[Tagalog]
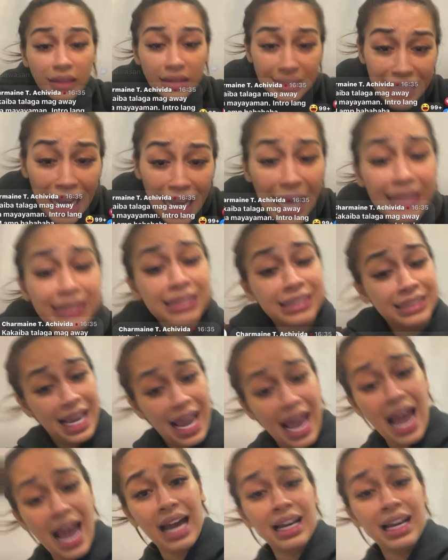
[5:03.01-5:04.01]
sa
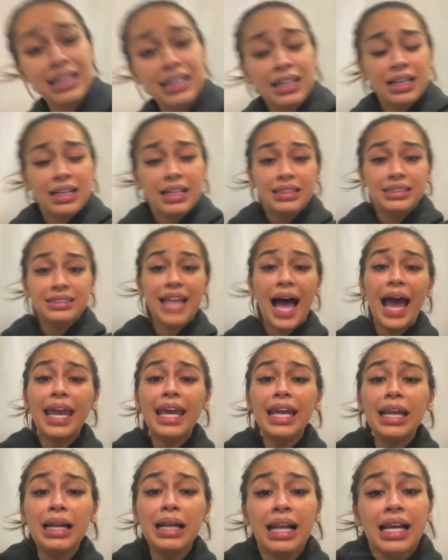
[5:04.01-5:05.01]
kanya.
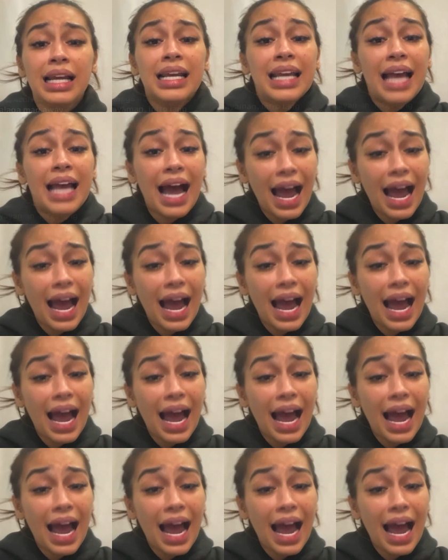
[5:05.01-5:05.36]
Dahil